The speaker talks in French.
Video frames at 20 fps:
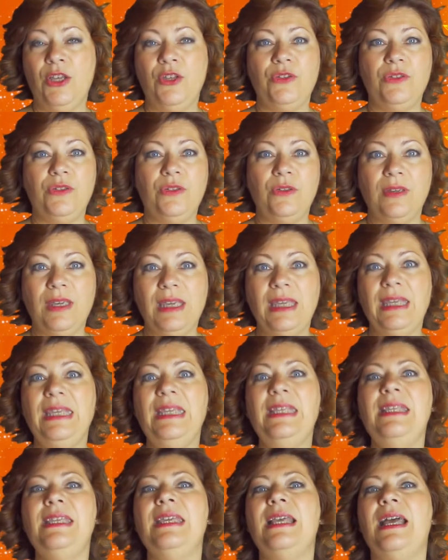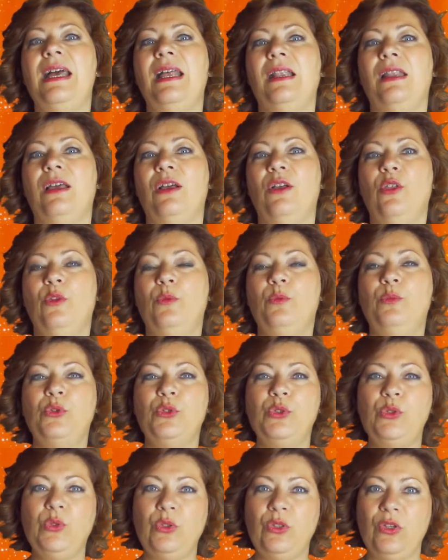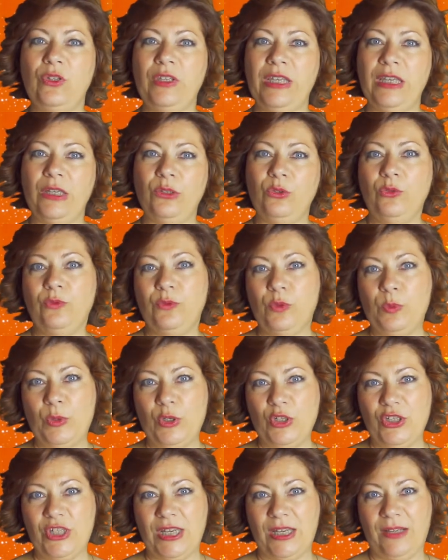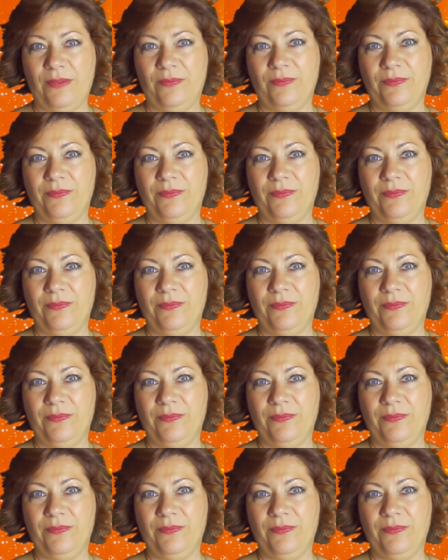serait idéal pour soutenir tous vos projets.